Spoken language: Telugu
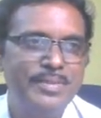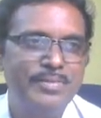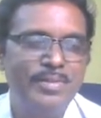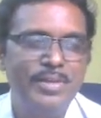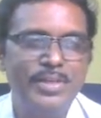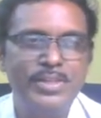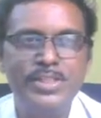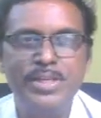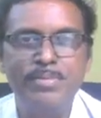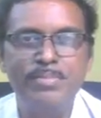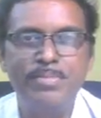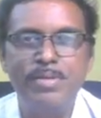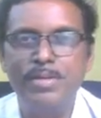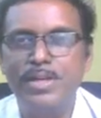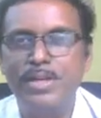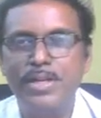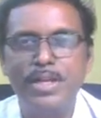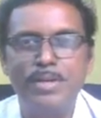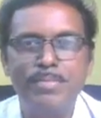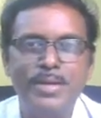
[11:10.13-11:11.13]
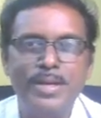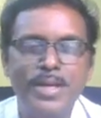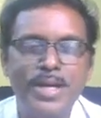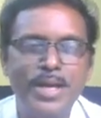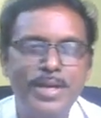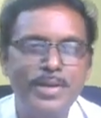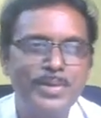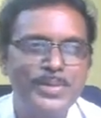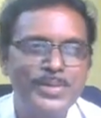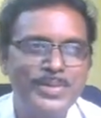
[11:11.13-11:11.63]
వాషింగ్ పౌడర్ నిర్మాణం
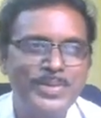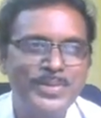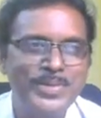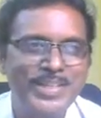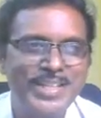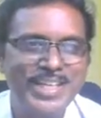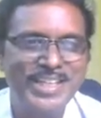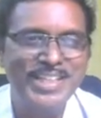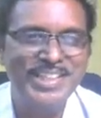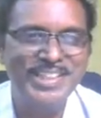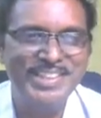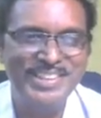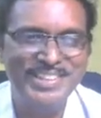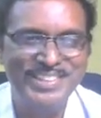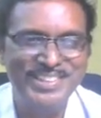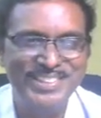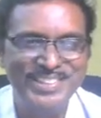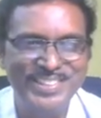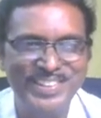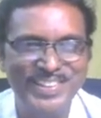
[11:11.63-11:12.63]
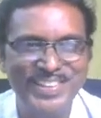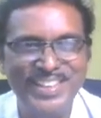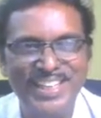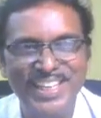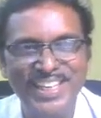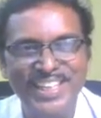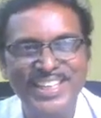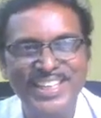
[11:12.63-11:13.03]
యాడ్ వస్తూ ఉంటుంది కదా ఓకే